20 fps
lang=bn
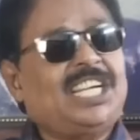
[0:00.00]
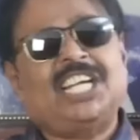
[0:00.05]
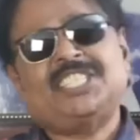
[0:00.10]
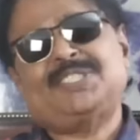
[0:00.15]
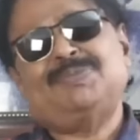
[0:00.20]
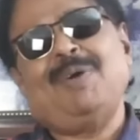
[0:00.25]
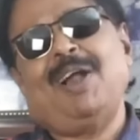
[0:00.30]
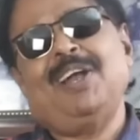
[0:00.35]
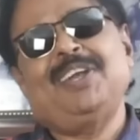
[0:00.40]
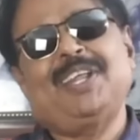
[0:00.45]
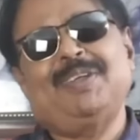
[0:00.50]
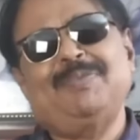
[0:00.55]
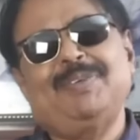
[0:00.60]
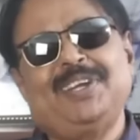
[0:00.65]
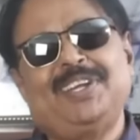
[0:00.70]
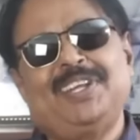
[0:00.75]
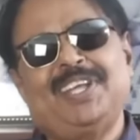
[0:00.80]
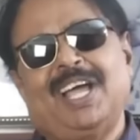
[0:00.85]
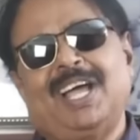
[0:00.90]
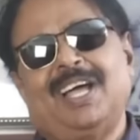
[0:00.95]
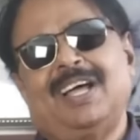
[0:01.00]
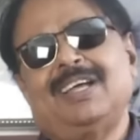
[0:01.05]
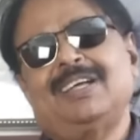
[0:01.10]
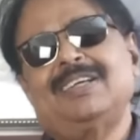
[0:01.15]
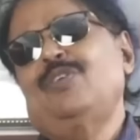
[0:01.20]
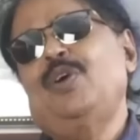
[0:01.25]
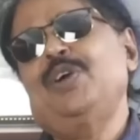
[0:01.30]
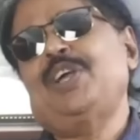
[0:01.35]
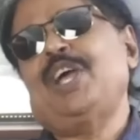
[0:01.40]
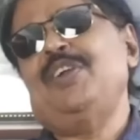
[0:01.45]
জাস্ট মাল্টিমিডিয়া
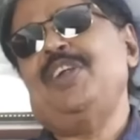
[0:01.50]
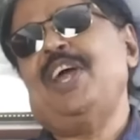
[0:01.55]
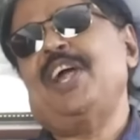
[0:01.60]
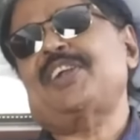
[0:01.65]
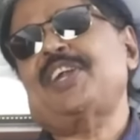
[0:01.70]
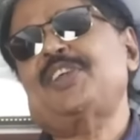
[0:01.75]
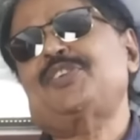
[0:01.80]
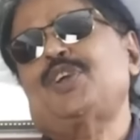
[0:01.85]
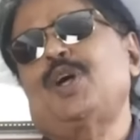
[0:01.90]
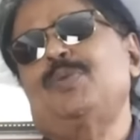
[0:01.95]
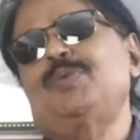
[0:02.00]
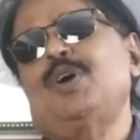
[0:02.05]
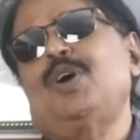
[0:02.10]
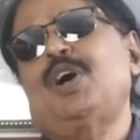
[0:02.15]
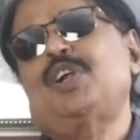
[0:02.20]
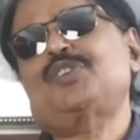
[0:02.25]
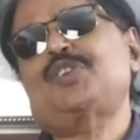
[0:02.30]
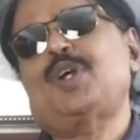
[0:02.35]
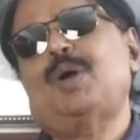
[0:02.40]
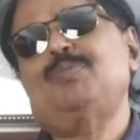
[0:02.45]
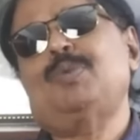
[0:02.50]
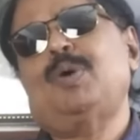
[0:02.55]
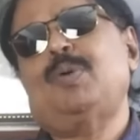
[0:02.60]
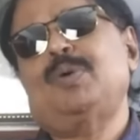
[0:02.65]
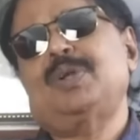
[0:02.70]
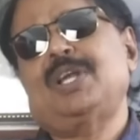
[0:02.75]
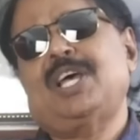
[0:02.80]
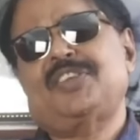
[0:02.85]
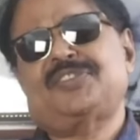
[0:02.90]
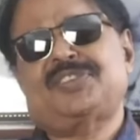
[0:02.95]
ওইখানে একটা ছবি হওয়ার
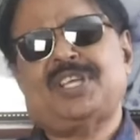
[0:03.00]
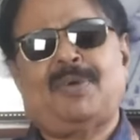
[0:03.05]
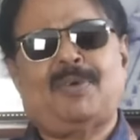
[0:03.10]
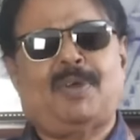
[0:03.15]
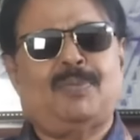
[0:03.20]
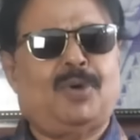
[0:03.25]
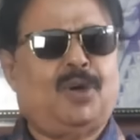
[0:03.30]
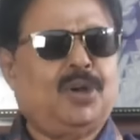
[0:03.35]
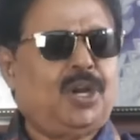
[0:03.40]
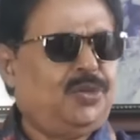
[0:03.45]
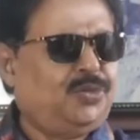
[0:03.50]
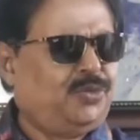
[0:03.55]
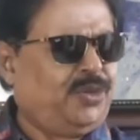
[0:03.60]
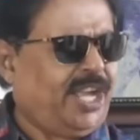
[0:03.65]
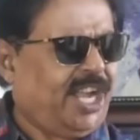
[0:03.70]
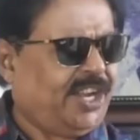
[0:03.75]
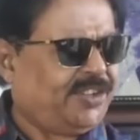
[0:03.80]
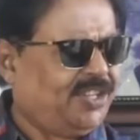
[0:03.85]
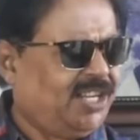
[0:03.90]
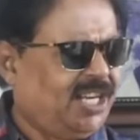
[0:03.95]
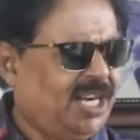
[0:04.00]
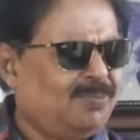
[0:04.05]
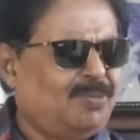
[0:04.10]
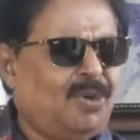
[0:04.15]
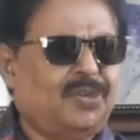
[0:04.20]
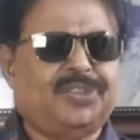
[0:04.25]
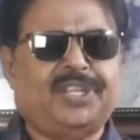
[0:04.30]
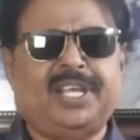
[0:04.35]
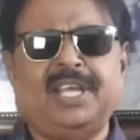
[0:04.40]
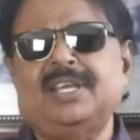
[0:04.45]
সম্ভাবনা আছে আমার মনে হয় দুই একদিনের
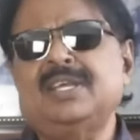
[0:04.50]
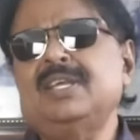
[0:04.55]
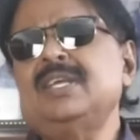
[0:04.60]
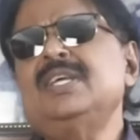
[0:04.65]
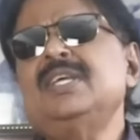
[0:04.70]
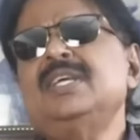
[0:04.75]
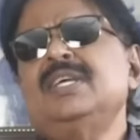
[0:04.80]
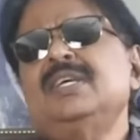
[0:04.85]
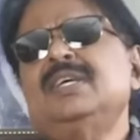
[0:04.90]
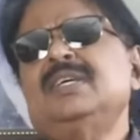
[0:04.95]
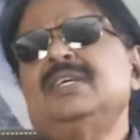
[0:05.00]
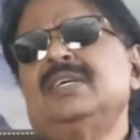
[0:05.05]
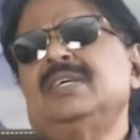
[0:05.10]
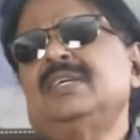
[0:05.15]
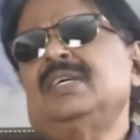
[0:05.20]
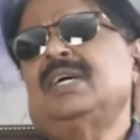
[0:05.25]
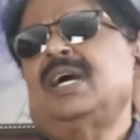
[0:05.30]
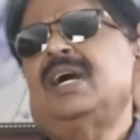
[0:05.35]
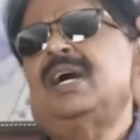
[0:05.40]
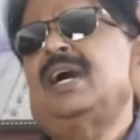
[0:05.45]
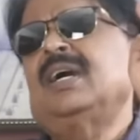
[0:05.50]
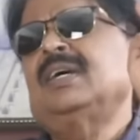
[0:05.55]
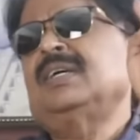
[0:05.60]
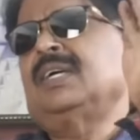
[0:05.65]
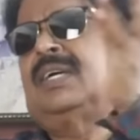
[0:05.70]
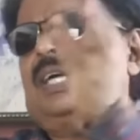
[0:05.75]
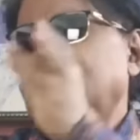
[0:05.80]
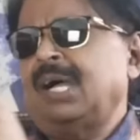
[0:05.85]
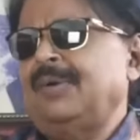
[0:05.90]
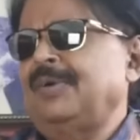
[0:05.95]
মধ্যে
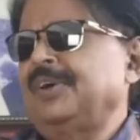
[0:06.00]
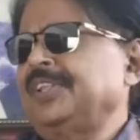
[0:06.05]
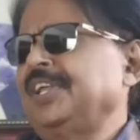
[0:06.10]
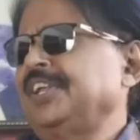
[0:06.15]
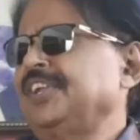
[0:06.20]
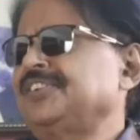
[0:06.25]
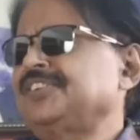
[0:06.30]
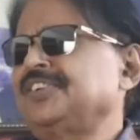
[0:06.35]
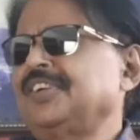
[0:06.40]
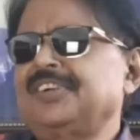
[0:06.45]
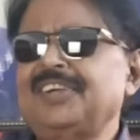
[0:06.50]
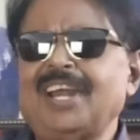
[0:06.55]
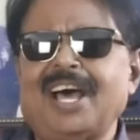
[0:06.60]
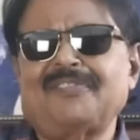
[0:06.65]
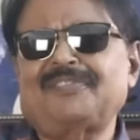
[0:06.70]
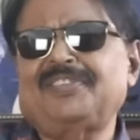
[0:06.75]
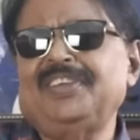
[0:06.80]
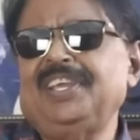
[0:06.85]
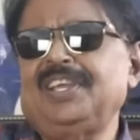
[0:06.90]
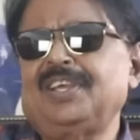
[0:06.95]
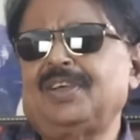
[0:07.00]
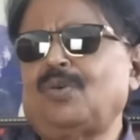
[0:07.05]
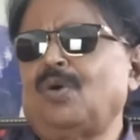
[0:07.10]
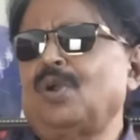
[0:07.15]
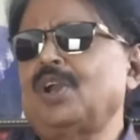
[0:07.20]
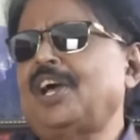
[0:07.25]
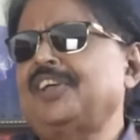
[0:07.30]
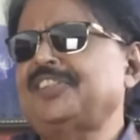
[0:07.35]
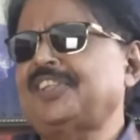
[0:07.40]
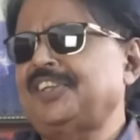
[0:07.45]
আমাদের রাফি
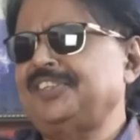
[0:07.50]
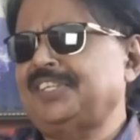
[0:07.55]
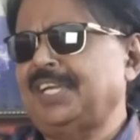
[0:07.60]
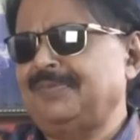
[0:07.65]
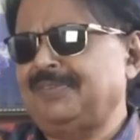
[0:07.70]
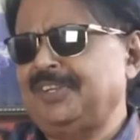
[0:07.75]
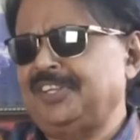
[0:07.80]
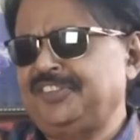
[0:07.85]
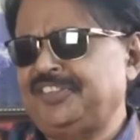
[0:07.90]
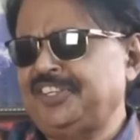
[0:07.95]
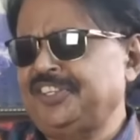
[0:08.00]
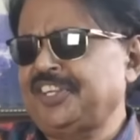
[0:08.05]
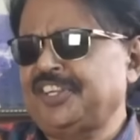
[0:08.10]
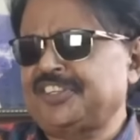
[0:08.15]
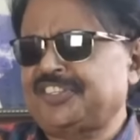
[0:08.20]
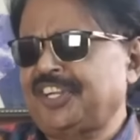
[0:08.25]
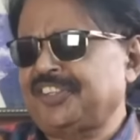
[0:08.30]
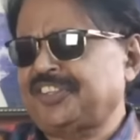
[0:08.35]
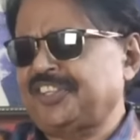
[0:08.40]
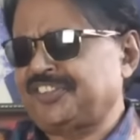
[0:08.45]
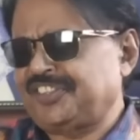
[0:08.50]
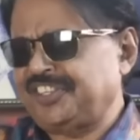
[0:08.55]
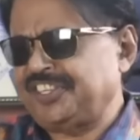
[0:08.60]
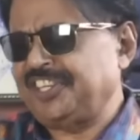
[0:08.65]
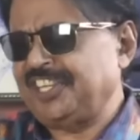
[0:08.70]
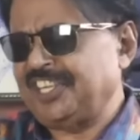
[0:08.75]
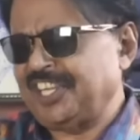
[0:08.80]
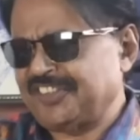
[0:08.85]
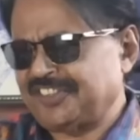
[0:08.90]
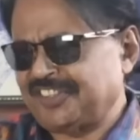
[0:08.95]
কলকাতা যাবে জিতের সাথে
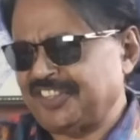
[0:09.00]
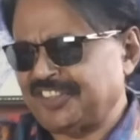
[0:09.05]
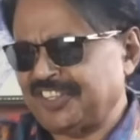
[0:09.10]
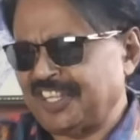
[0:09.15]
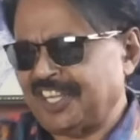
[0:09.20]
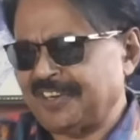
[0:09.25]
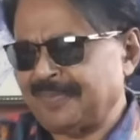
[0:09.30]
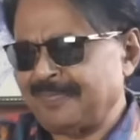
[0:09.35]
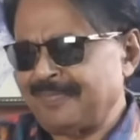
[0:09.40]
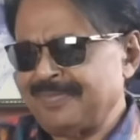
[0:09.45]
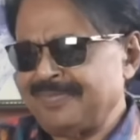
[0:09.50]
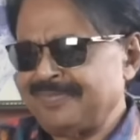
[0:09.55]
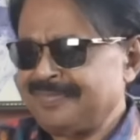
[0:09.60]
সিটিং আছে তার